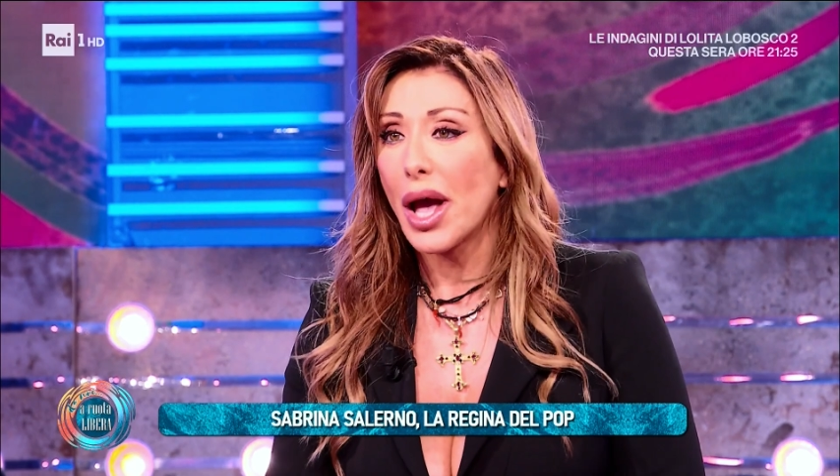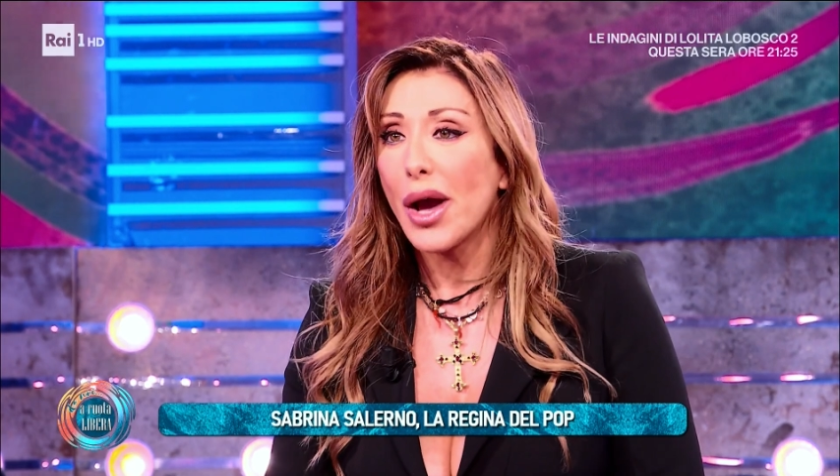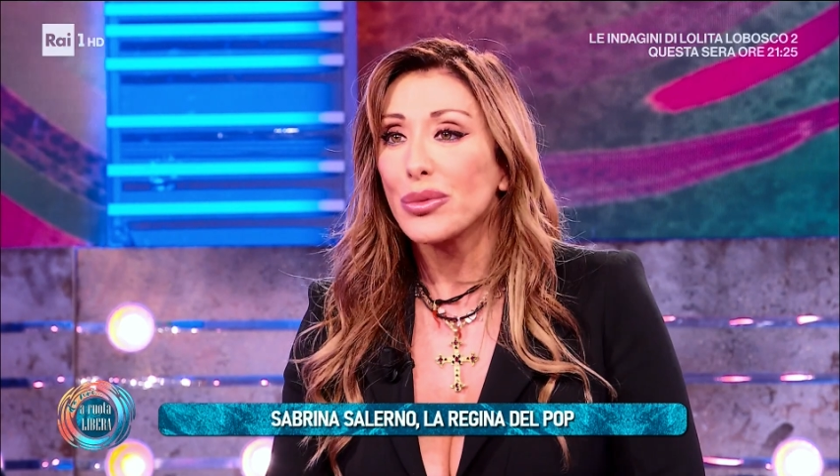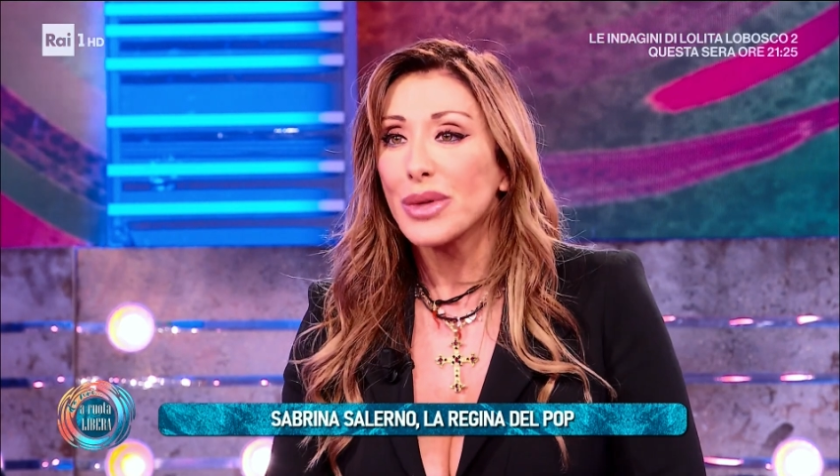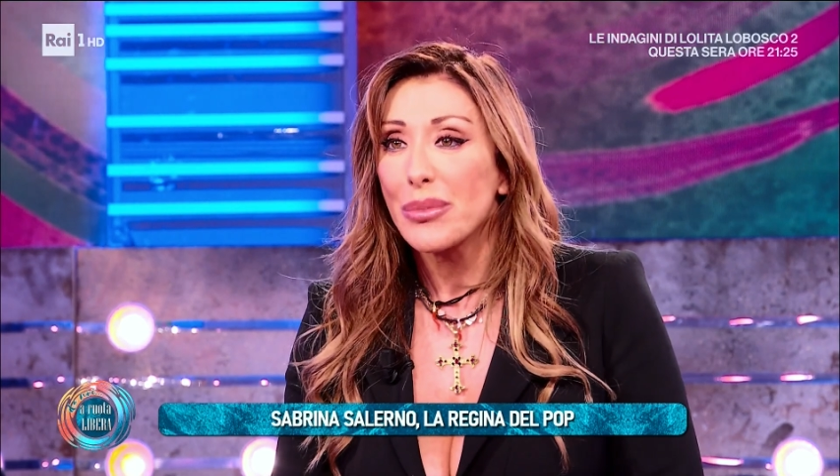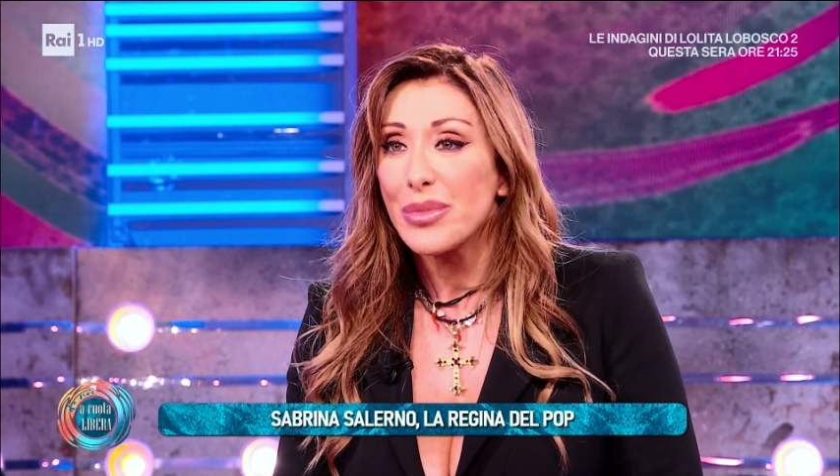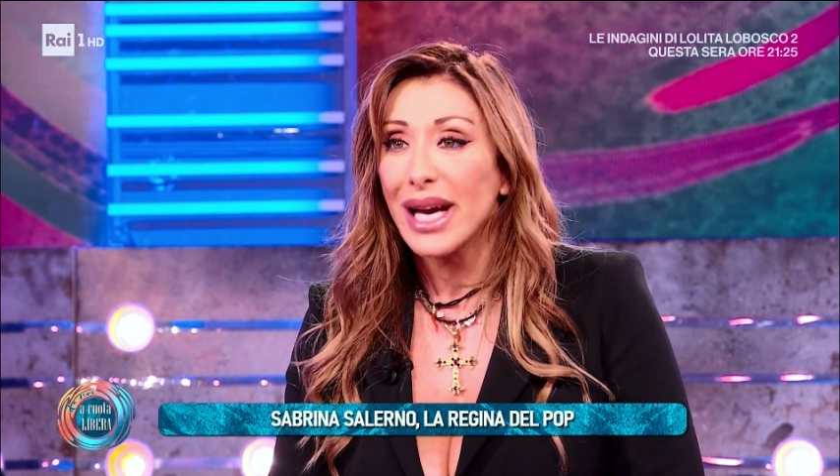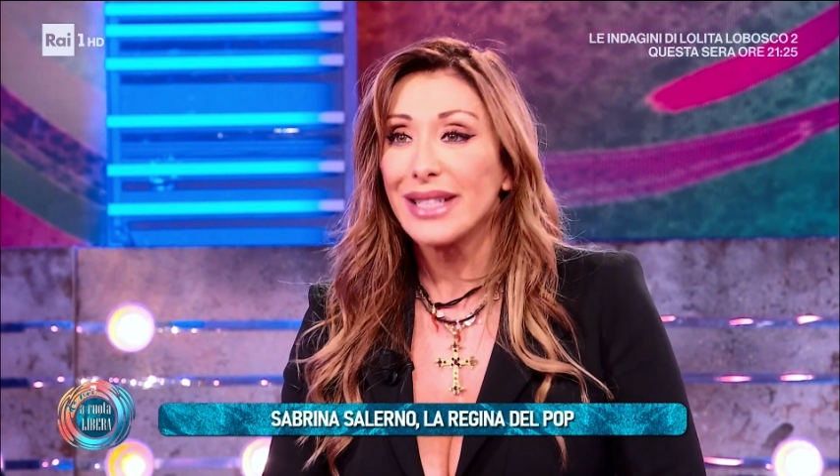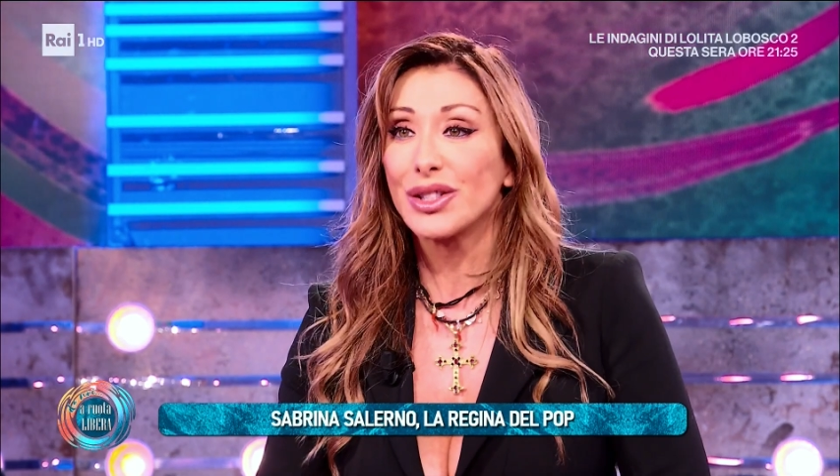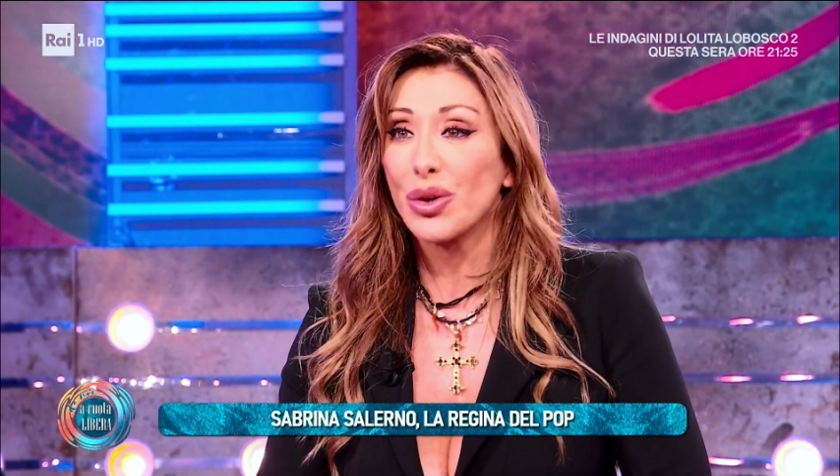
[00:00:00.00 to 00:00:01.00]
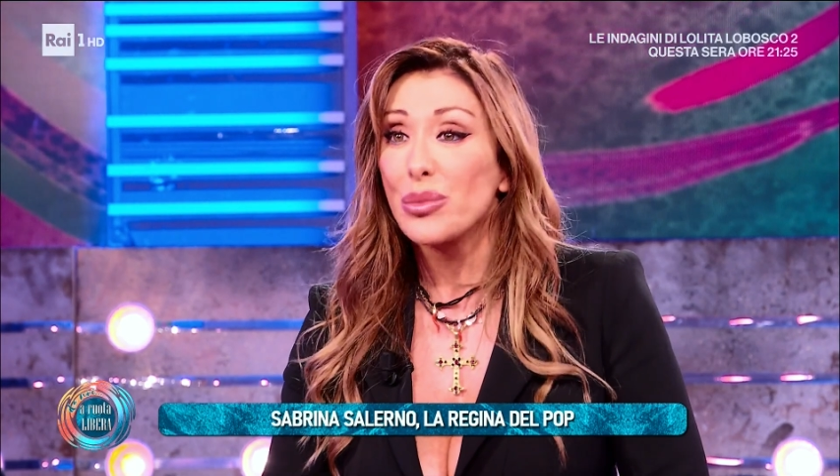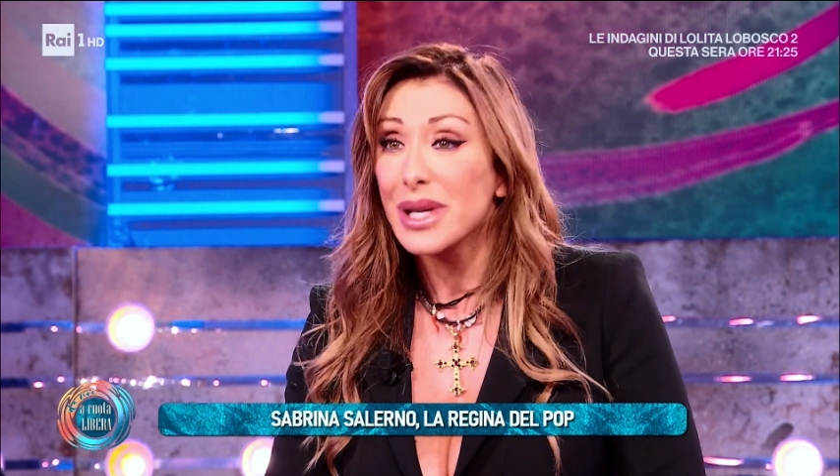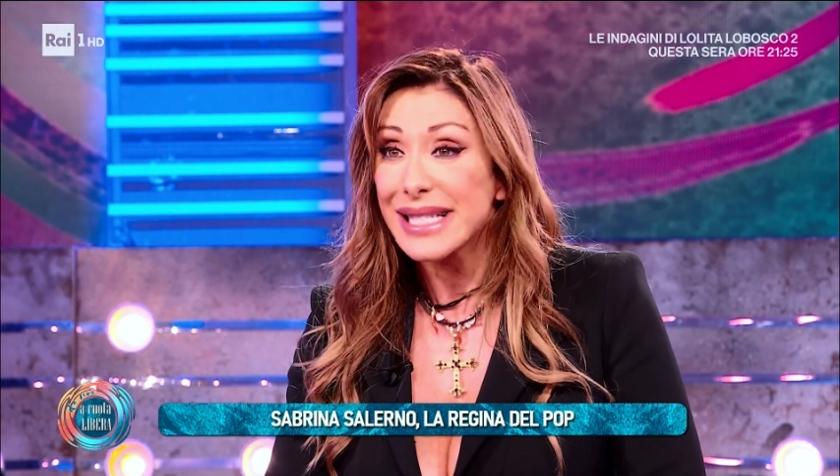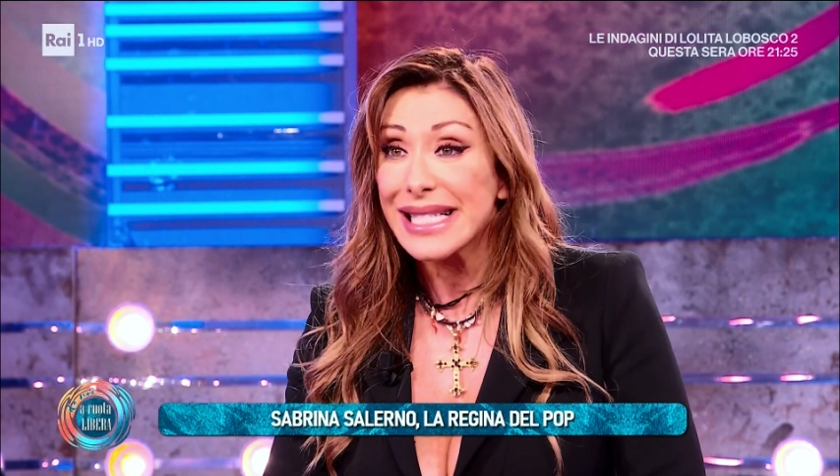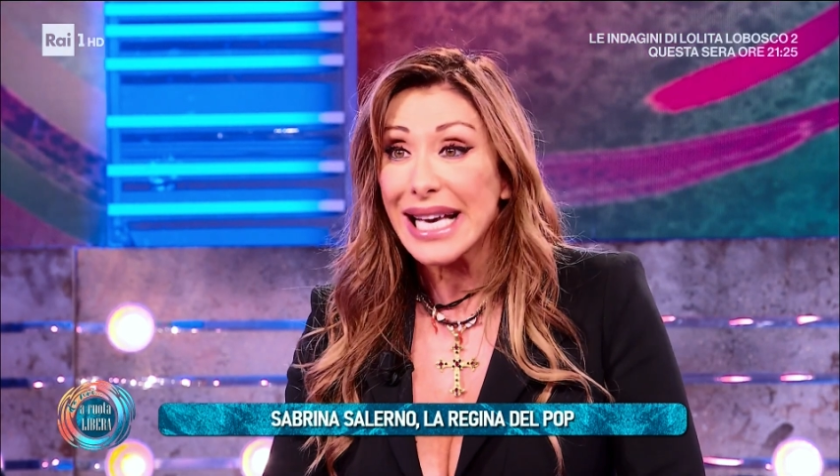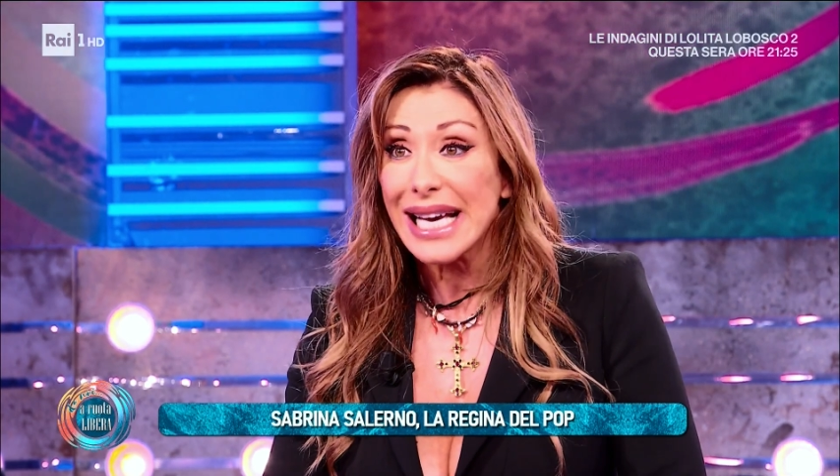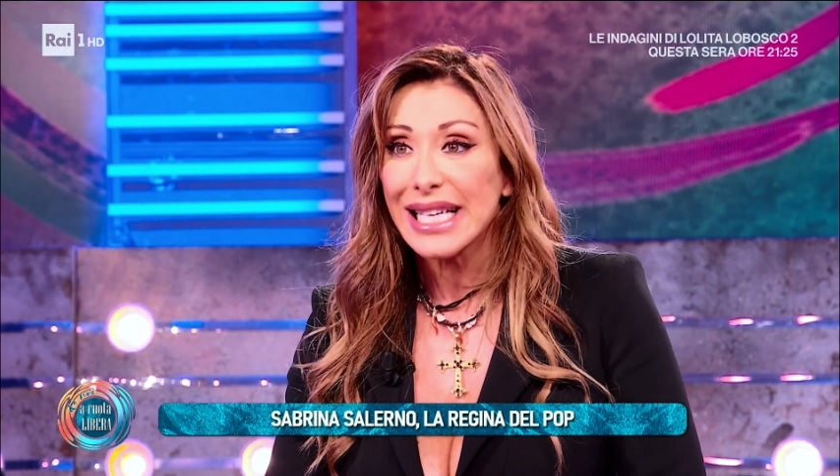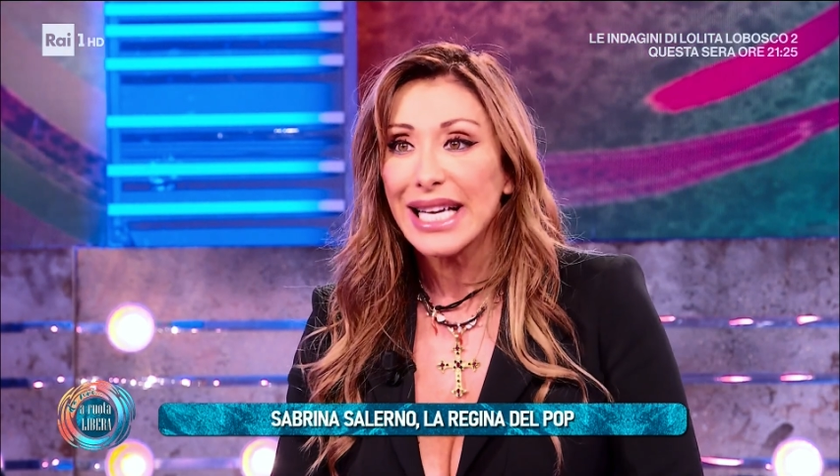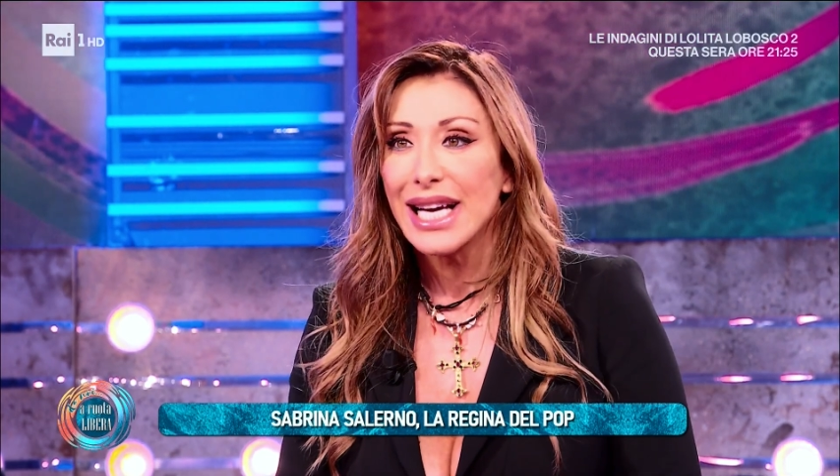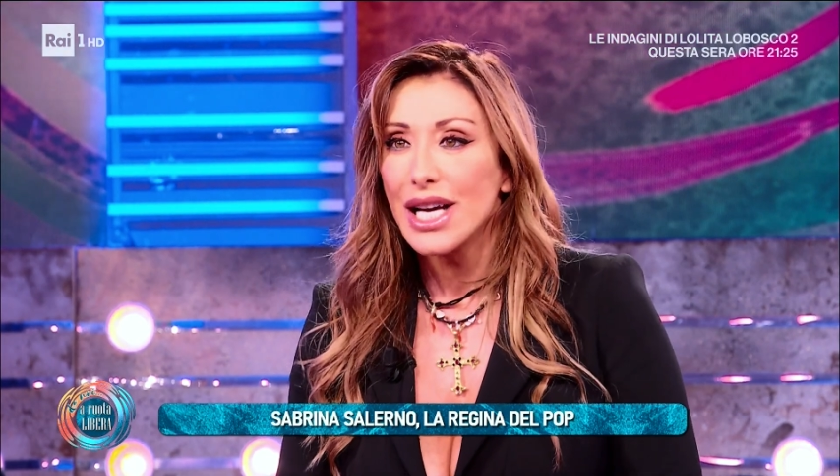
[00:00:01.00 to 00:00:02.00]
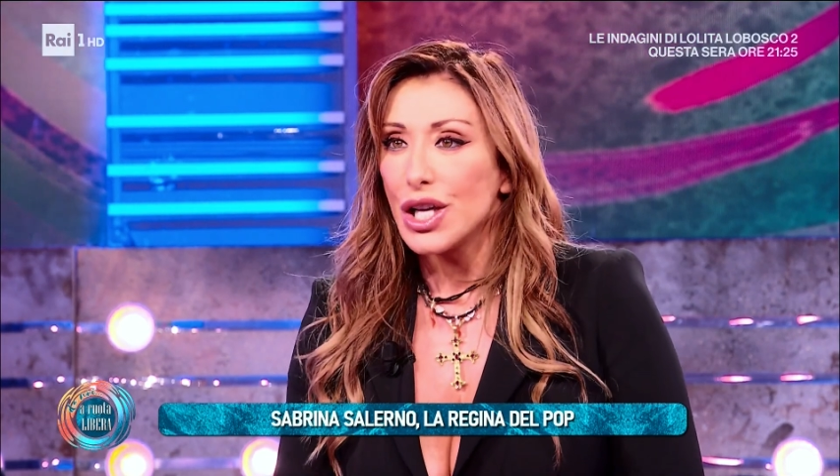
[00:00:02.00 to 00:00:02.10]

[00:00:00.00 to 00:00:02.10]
è un ambiente, un mestiere